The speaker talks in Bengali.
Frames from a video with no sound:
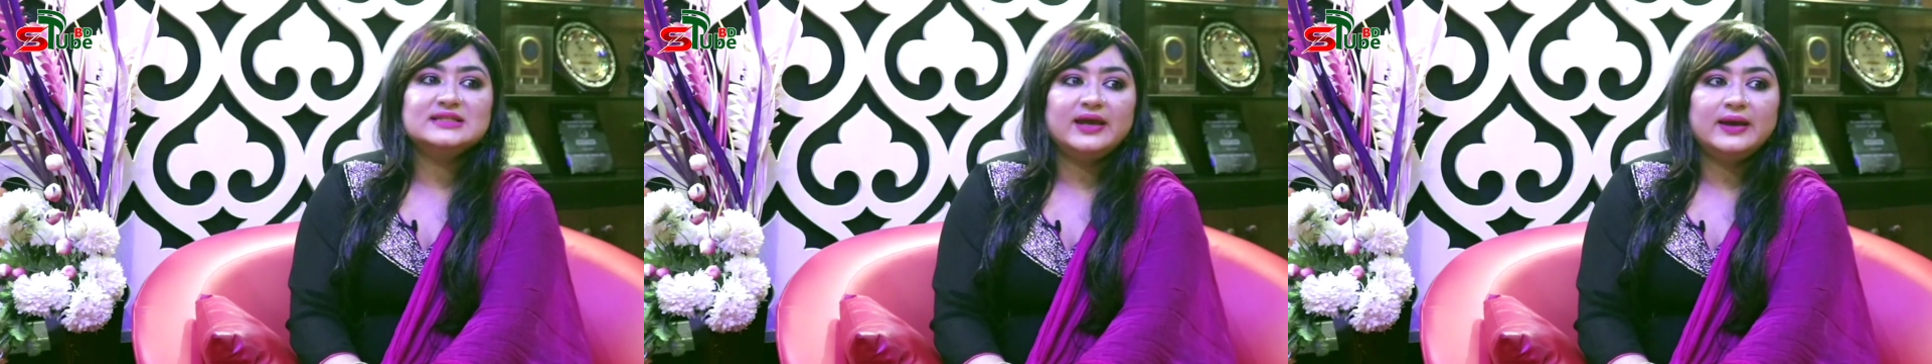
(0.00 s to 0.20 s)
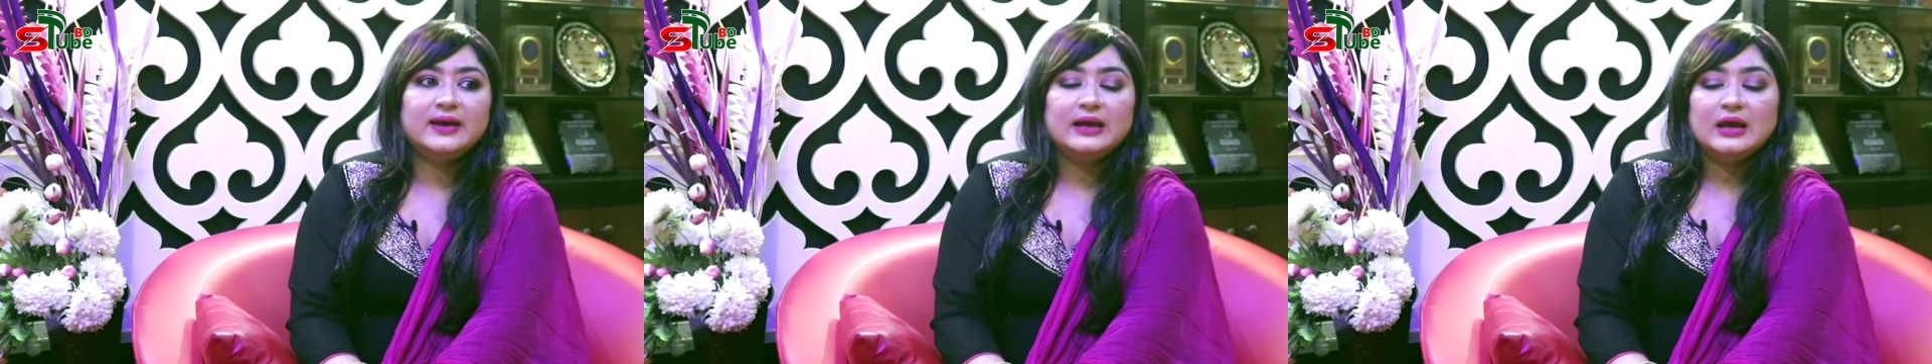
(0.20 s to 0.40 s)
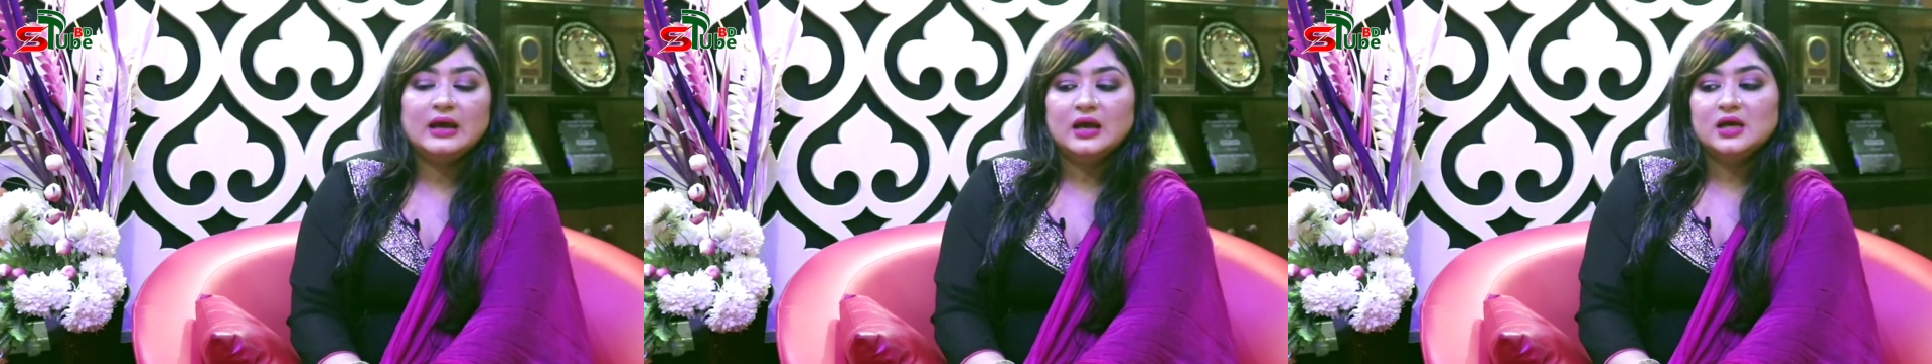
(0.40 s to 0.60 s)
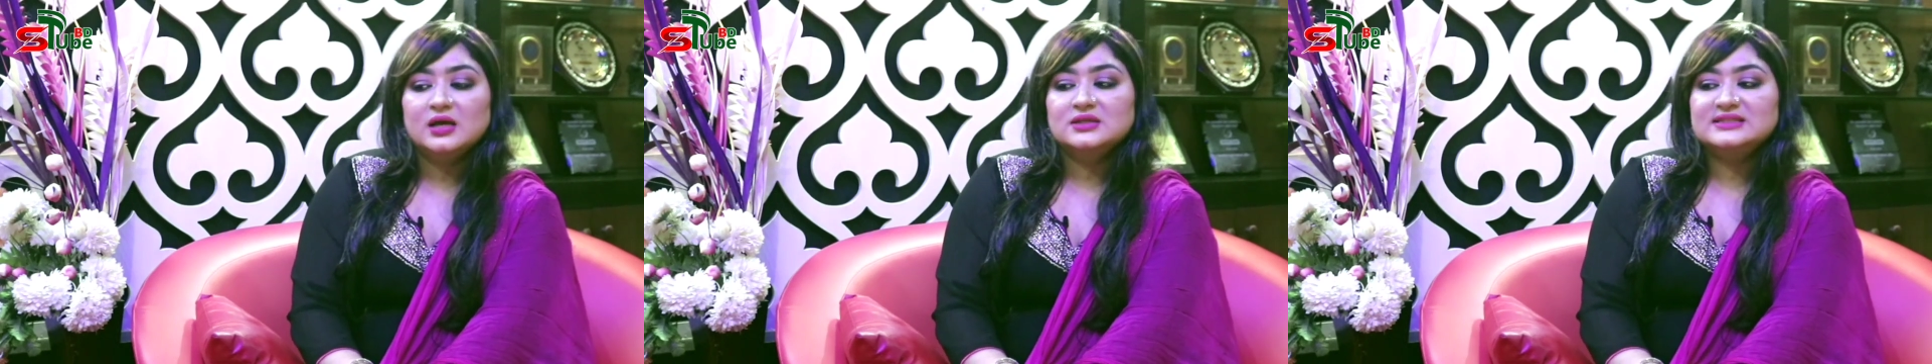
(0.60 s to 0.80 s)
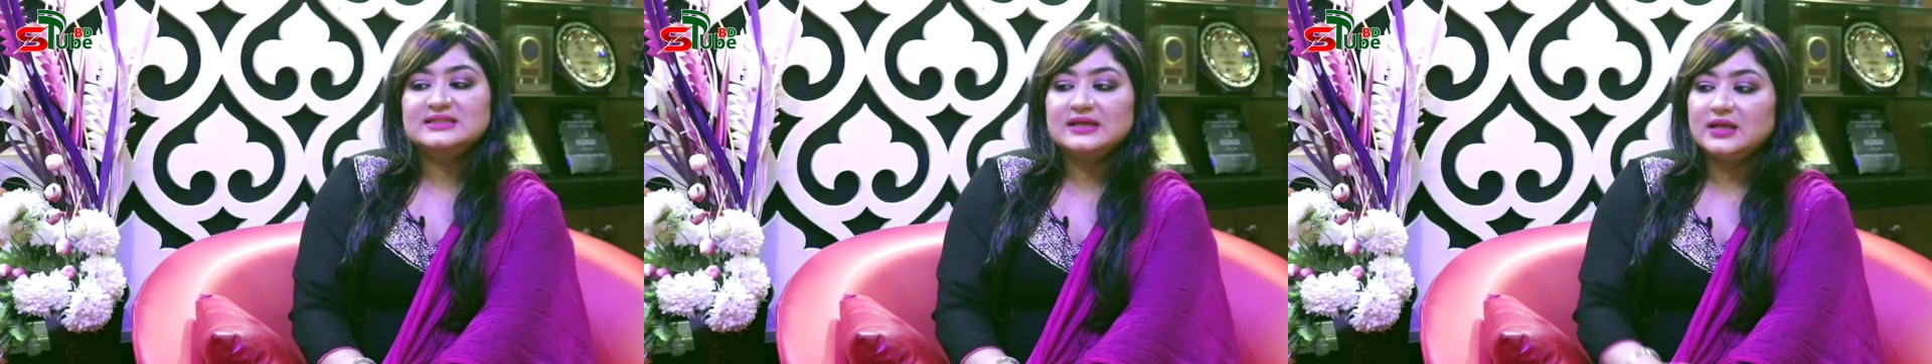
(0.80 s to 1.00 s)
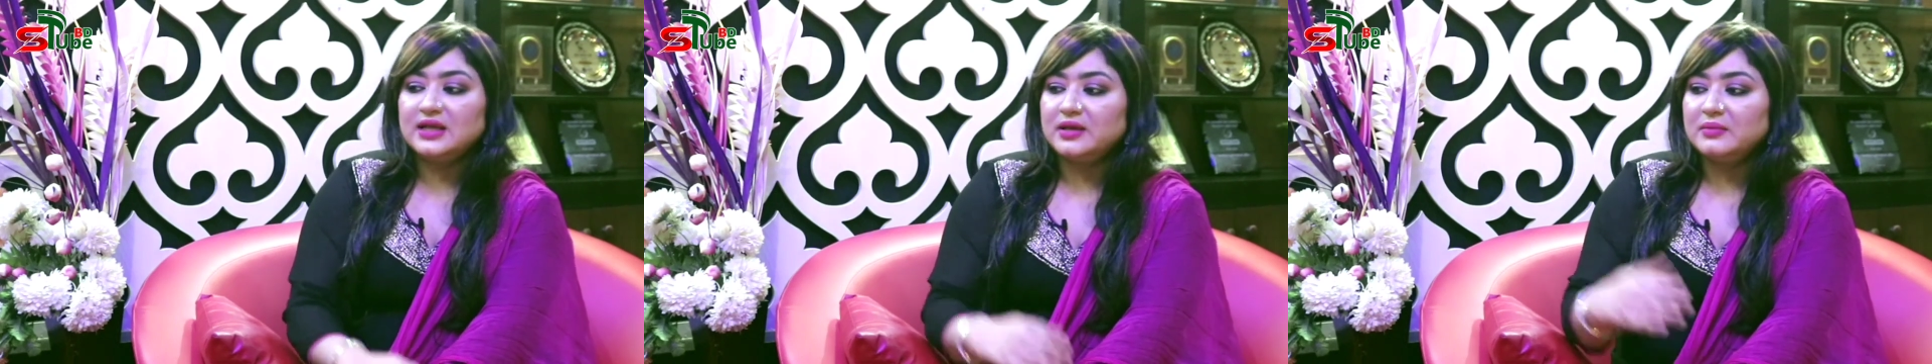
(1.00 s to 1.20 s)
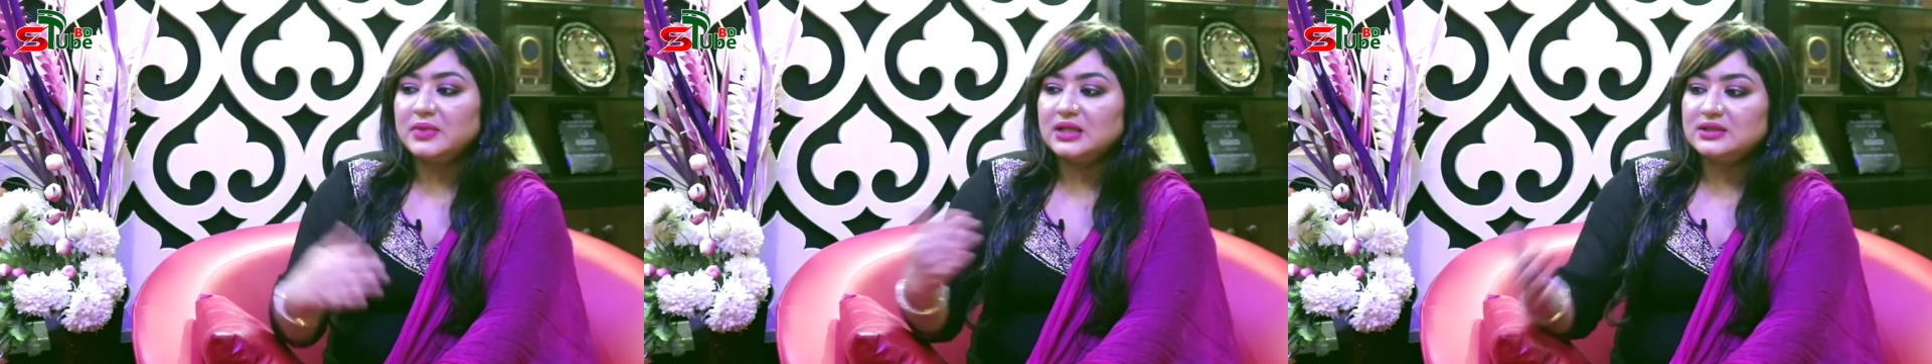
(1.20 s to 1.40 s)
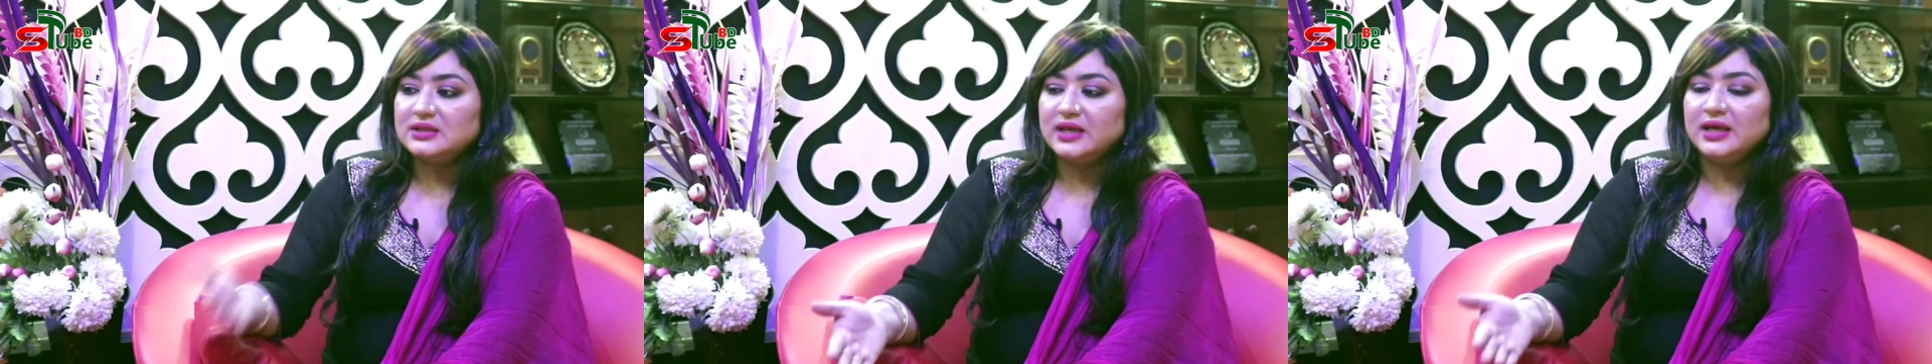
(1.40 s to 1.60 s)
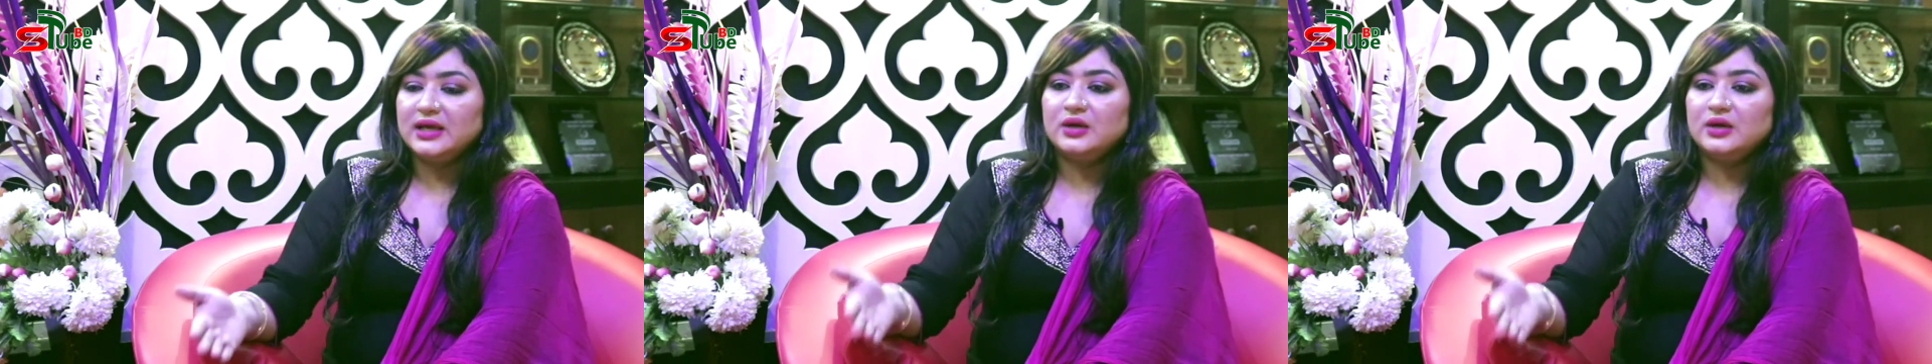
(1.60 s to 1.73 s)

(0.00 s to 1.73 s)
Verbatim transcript: যে সিনেমাতে